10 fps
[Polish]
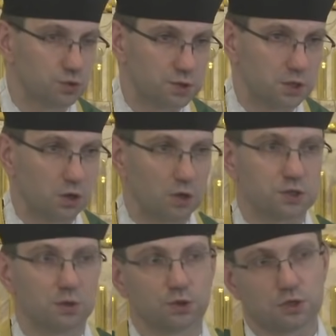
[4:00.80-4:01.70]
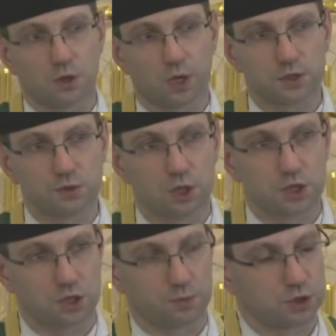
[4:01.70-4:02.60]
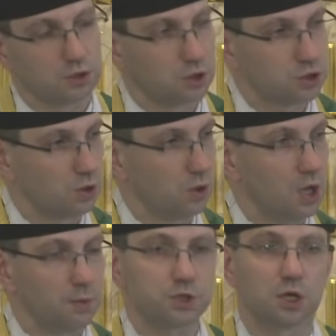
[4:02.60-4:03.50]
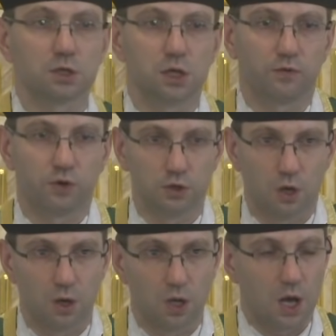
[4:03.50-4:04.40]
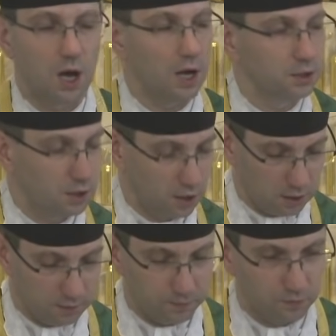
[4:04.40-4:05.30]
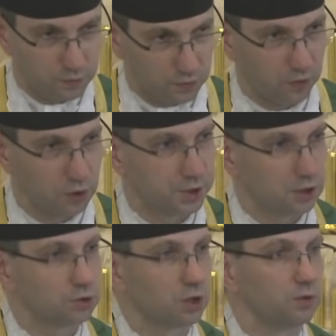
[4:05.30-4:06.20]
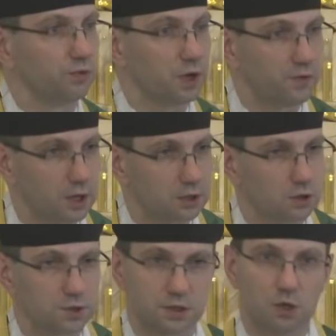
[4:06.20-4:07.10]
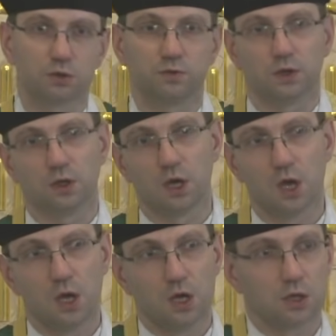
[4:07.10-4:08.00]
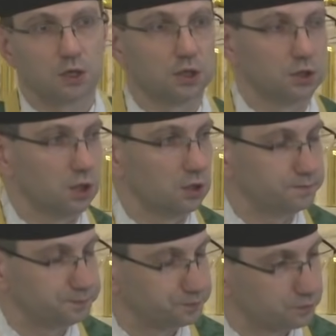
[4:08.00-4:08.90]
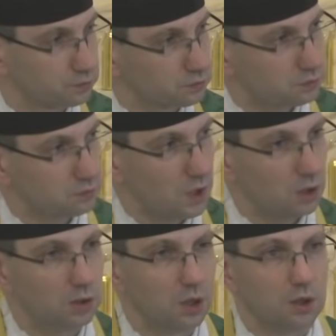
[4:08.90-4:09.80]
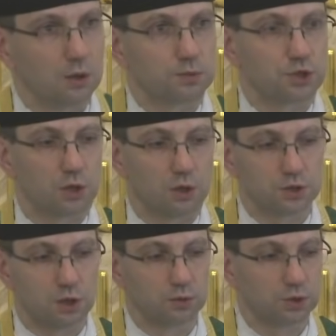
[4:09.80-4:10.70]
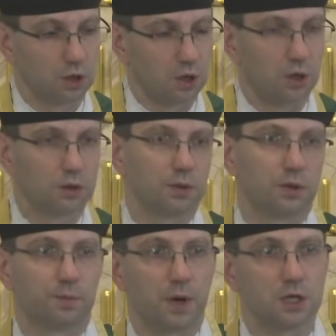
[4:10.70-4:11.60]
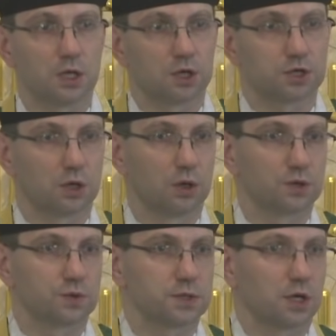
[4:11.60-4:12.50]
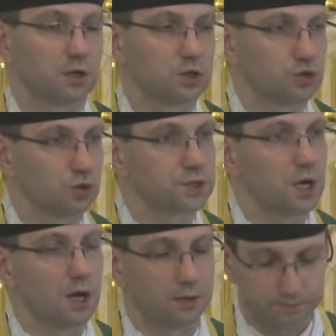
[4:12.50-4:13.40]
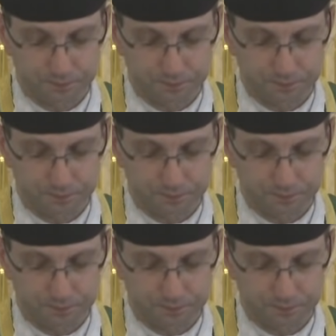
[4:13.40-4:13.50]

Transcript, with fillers: słudzy niosą, to się okazuje, że przynoszą przednie wino, a nie wodę, którą wlewali do stągwi. Kiedy przychodzą do Pana naszego Jezusa Chrystusa